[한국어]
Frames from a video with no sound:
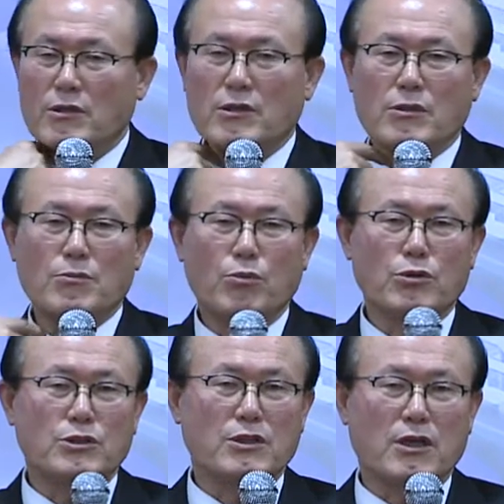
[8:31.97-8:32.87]
예?
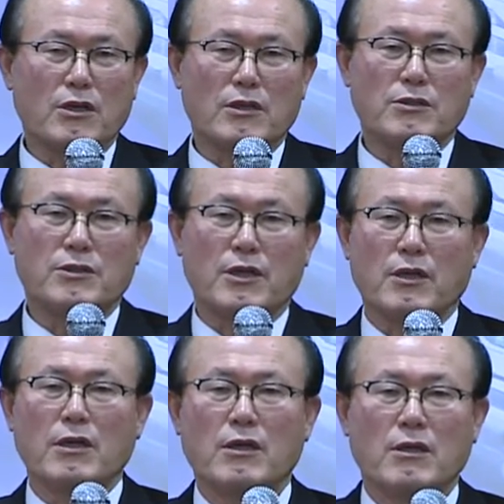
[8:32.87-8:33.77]
보신각 있는
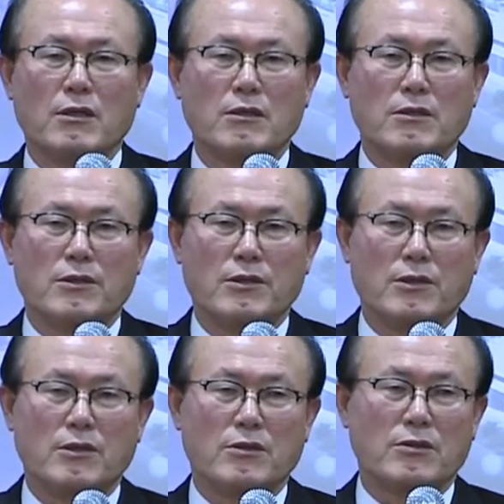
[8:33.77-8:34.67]
데인가 예.
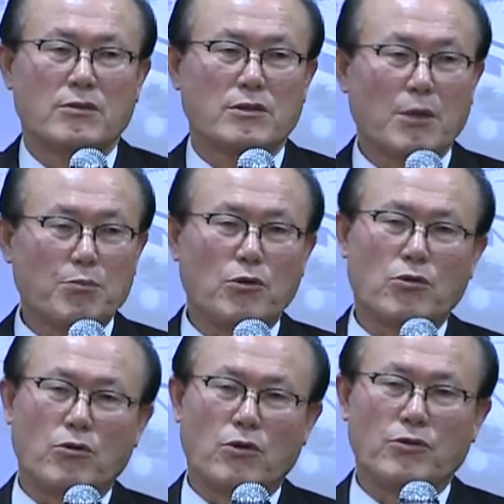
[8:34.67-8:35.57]

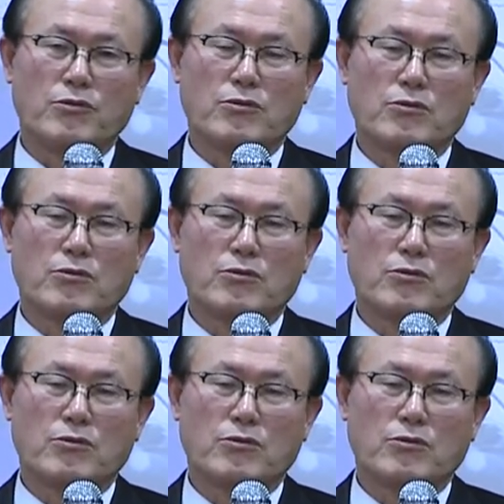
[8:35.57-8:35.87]
탑골공원